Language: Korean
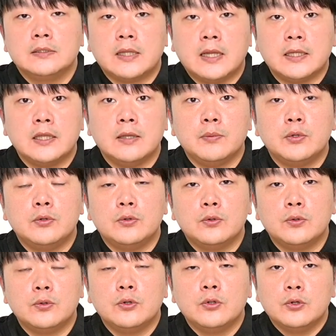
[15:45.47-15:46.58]

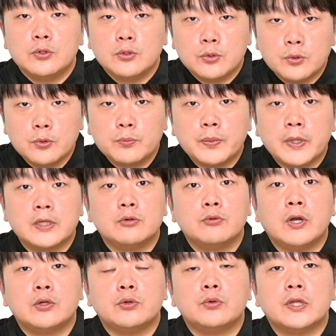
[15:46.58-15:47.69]
단계별로 로우 파일을
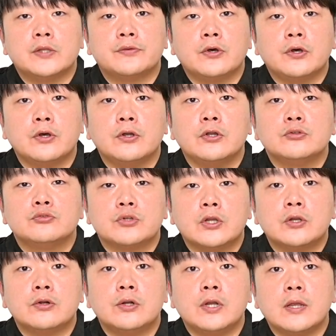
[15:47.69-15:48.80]
활용해서
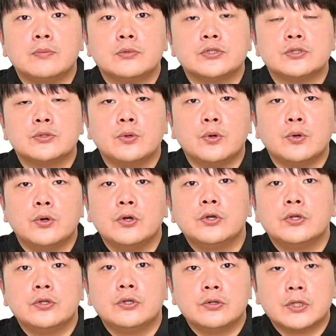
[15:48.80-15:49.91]
촬영을 해보시고
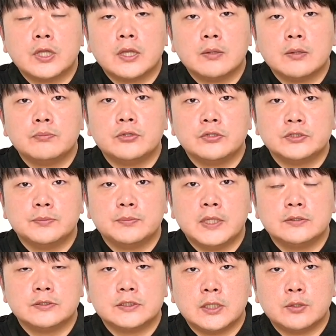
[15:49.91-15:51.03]
이렇게 플러스
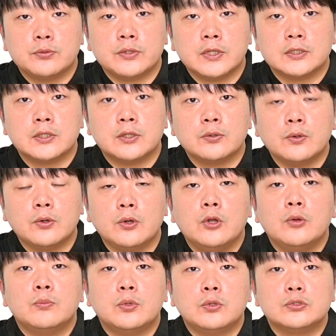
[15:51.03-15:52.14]
마이너스 제로 상태로
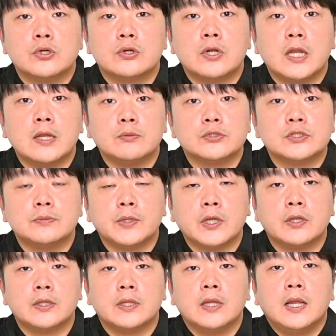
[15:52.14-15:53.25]
보정을
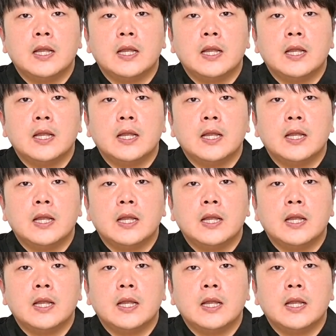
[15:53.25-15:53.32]
해보시면